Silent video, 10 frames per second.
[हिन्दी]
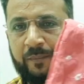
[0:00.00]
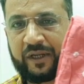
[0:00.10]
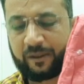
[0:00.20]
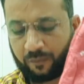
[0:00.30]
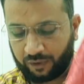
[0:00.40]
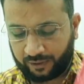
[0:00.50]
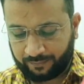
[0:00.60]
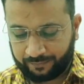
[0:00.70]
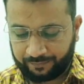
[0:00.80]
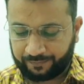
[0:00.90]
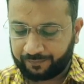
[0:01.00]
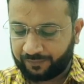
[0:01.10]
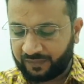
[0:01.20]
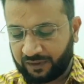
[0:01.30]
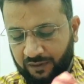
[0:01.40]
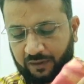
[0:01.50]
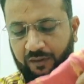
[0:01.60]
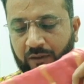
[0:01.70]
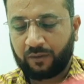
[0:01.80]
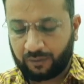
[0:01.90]
पिंक बॉटम
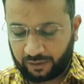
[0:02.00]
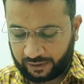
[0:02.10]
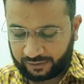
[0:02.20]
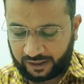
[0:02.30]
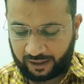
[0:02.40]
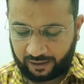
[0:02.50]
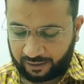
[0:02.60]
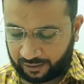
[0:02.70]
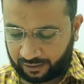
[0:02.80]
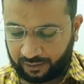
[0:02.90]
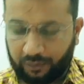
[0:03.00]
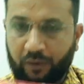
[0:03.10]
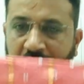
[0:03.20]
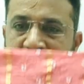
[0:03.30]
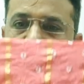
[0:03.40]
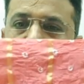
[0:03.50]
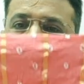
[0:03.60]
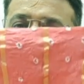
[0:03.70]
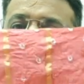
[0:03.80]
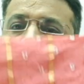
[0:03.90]
और इसका डोअल शेड में